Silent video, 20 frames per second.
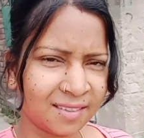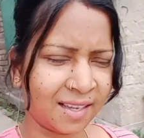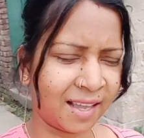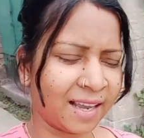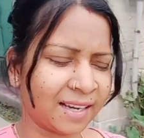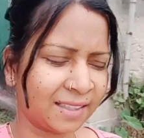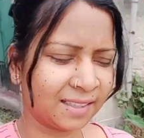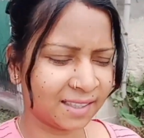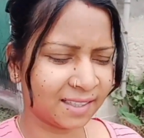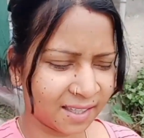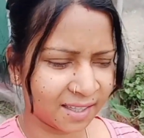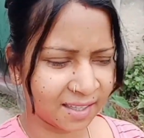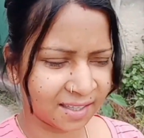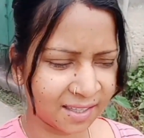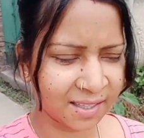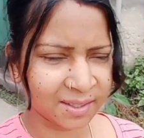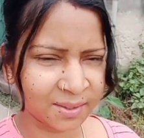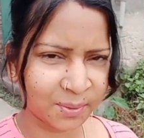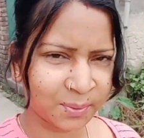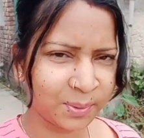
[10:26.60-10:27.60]
একটা
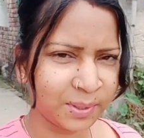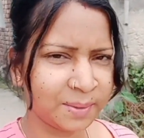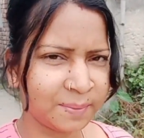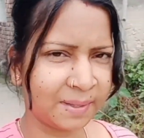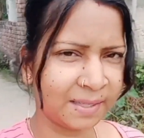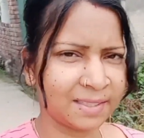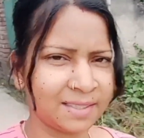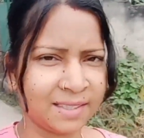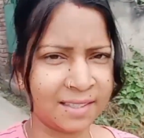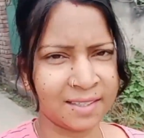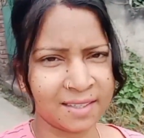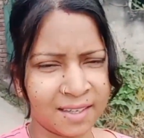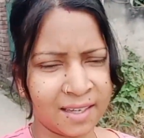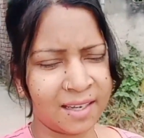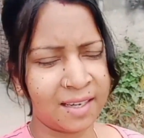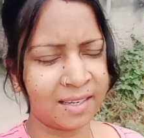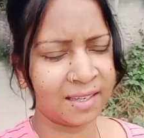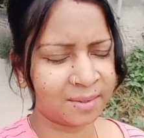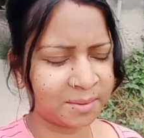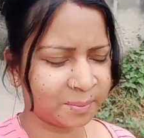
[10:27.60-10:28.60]
কুড়ি বাজে
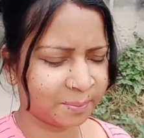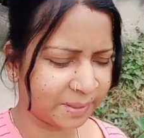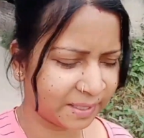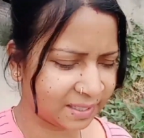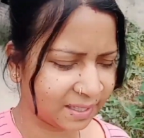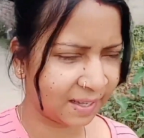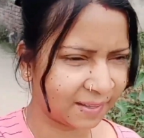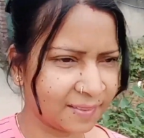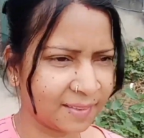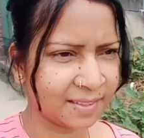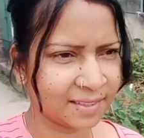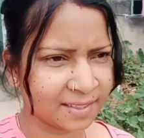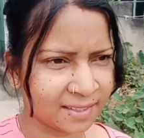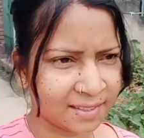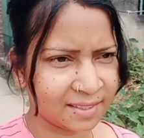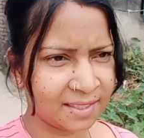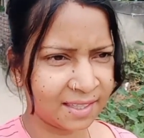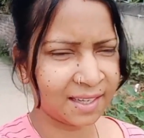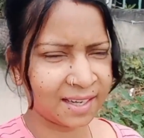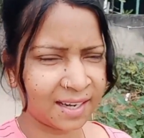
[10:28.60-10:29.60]
আর এখন মেয়েকে আনতে
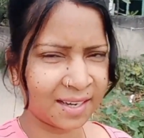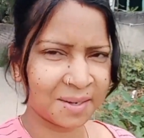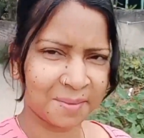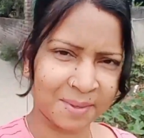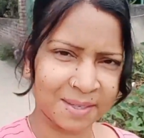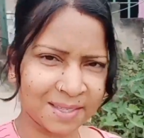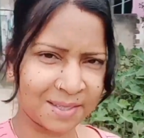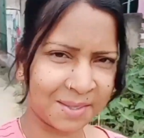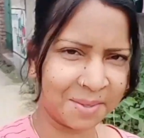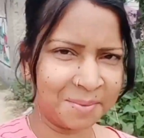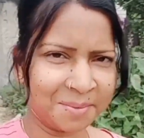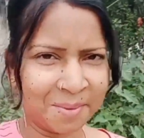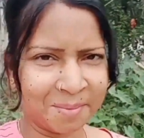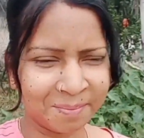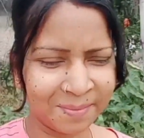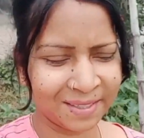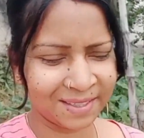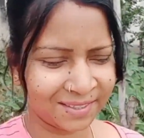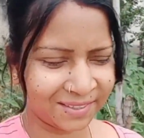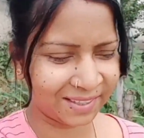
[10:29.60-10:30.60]
যাচ্ছি আর রান্নাবান্না সব
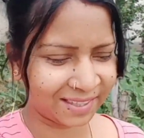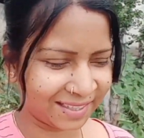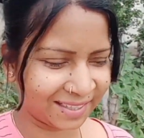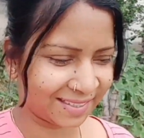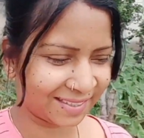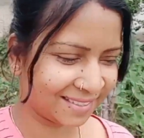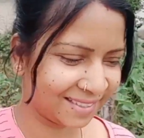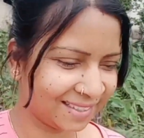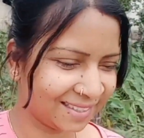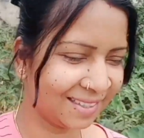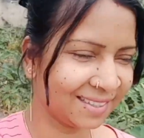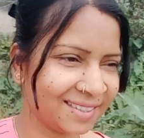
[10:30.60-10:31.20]
কমপ্লিট হয়ে গেছে